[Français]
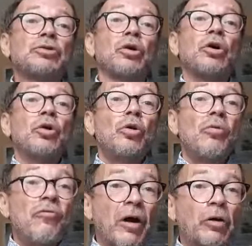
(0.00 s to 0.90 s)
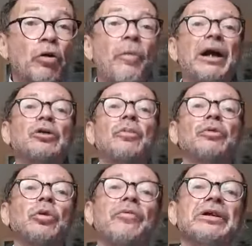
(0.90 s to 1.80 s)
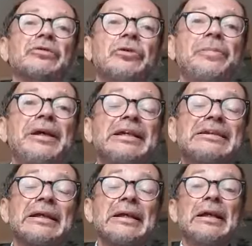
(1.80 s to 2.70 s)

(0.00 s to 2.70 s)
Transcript: sur le mouvement global qu'on peut trouver dans une pièce.